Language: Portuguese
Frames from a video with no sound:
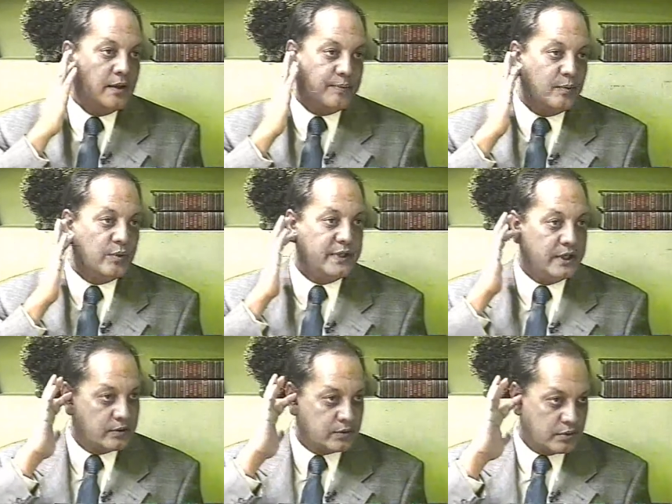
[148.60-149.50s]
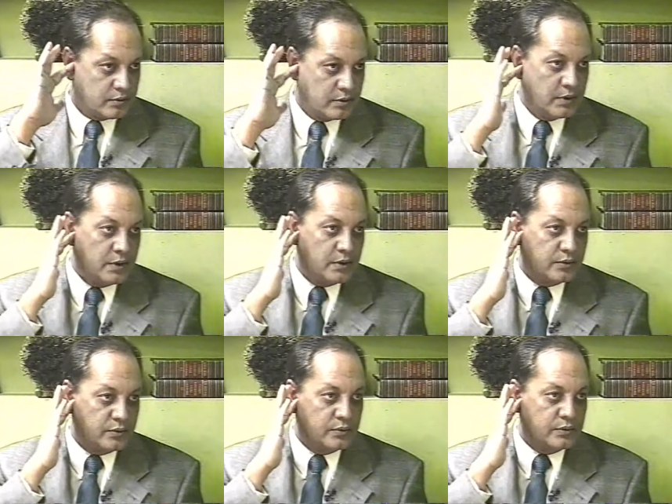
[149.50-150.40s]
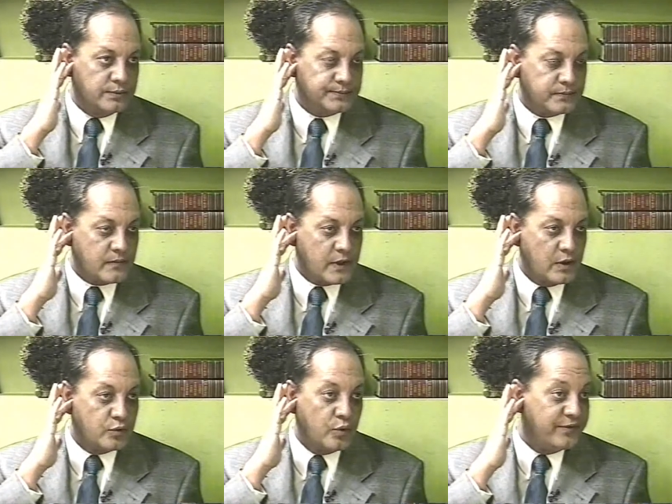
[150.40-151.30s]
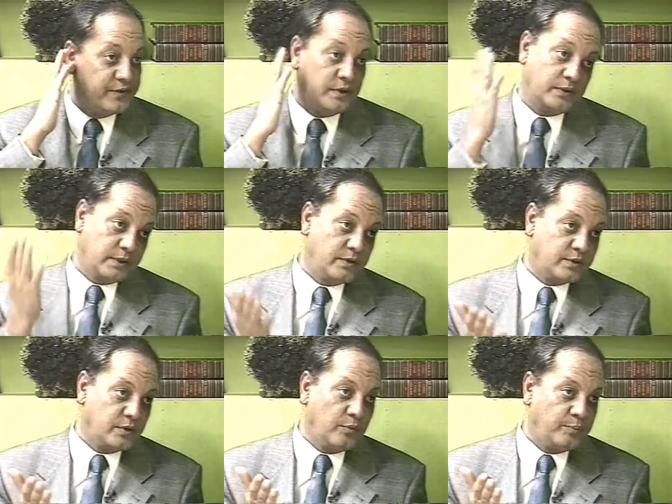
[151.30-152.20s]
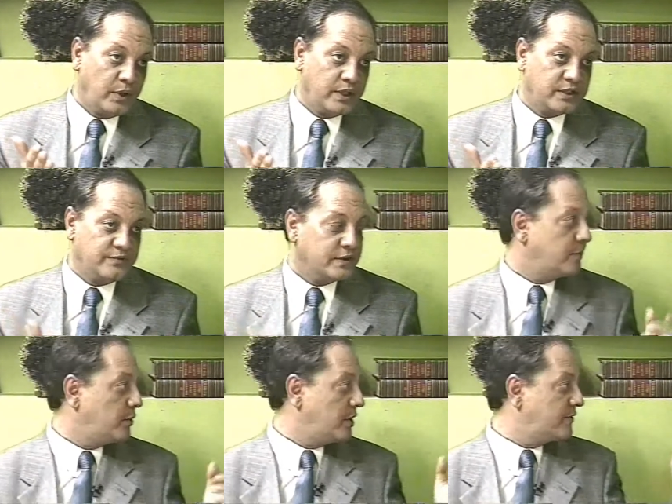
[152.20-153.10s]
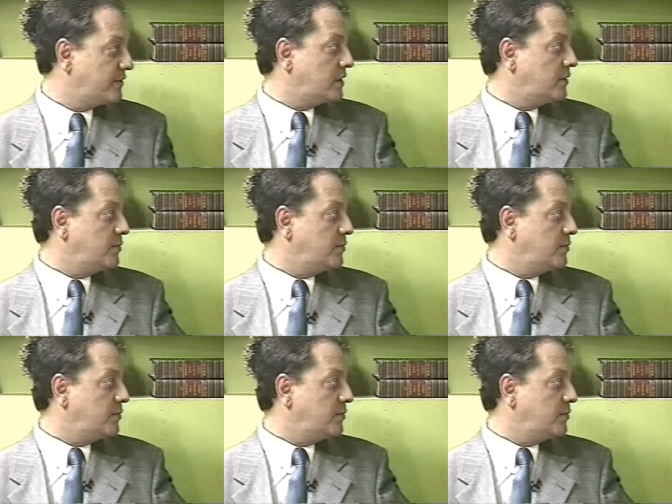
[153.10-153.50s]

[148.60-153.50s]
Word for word: por dentro do, do ouvido, então isso não pode, e você pode ver que